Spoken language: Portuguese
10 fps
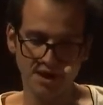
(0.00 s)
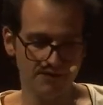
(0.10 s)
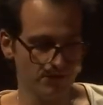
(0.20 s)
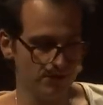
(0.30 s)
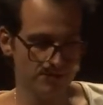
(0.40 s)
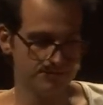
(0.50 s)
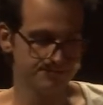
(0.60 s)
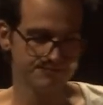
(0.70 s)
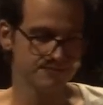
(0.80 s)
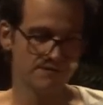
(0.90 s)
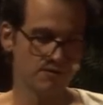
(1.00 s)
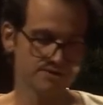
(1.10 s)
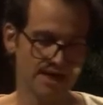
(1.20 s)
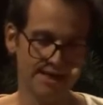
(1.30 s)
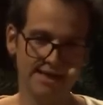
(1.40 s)
eu vou, eu vou
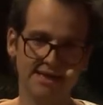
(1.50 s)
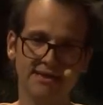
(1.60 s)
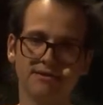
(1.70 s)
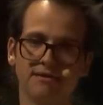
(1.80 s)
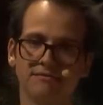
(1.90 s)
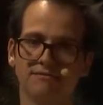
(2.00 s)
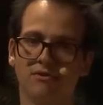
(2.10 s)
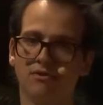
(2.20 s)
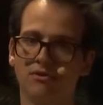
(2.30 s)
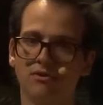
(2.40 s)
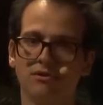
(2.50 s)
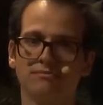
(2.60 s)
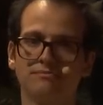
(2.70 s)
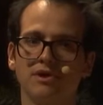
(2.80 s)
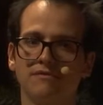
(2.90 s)
sair, vou,
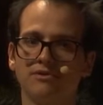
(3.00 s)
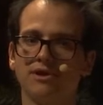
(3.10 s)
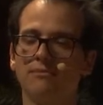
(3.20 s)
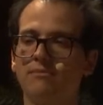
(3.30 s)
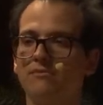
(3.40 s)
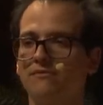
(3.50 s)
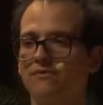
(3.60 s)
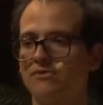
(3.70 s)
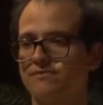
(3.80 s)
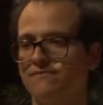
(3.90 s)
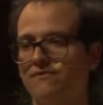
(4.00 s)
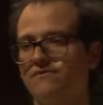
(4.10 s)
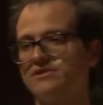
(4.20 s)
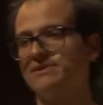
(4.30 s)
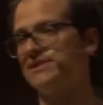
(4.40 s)
eu vou ter uma, vou, vou
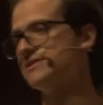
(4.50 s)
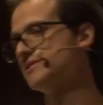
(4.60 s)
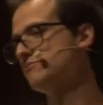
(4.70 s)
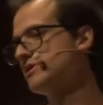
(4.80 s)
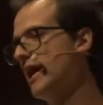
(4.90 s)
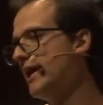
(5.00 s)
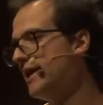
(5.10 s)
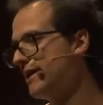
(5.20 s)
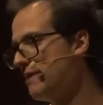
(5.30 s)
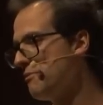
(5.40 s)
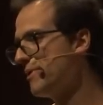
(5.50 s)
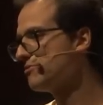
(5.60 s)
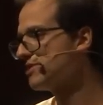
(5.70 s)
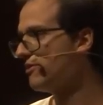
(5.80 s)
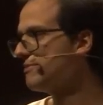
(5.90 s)
fazer uma transição de carreira. Aí me
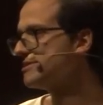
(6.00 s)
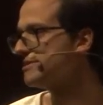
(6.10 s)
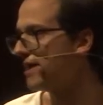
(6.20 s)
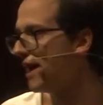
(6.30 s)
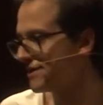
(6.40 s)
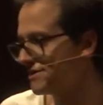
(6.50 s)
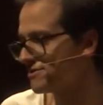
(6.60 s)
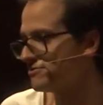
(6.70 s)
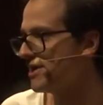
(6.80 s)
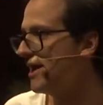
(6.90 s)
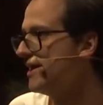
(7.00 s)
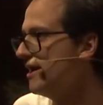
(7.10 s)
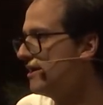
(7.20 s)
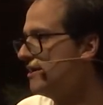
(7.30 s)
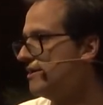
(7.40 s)
perguntava, mas transição de
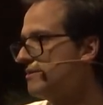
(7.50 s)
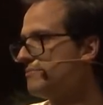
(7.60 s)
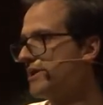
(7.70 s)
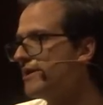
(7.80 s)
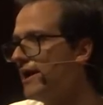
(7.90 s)
carreira, para que